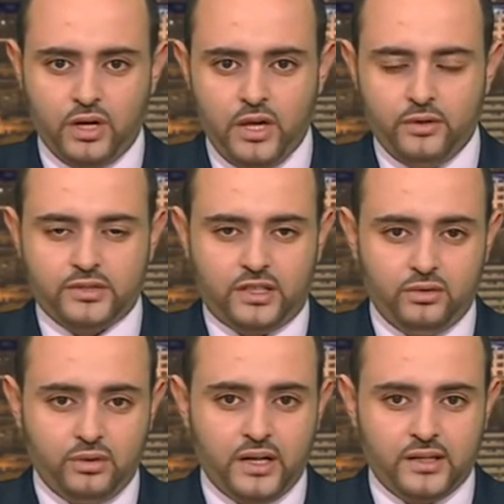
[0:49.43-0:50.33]

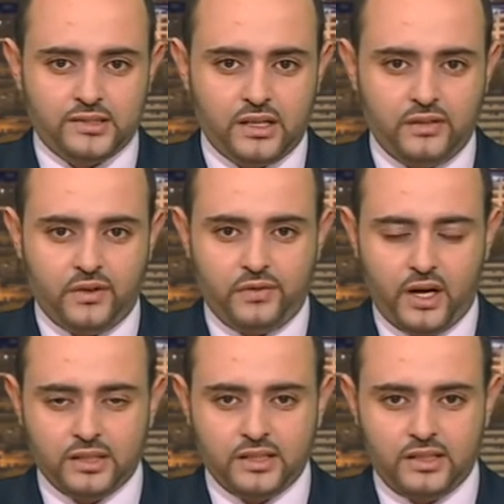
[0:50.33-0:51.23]
يسعدنا أن نستضيف في
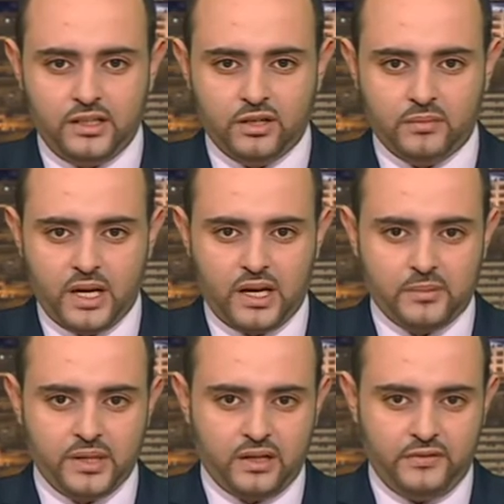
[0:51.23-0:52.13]
عدد اليوم
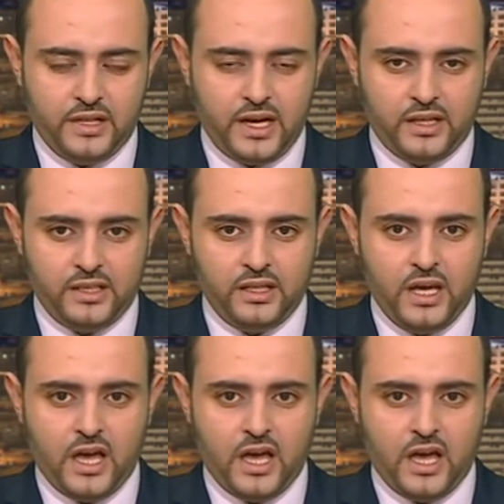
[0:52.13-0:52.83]
الخبير الفلاحي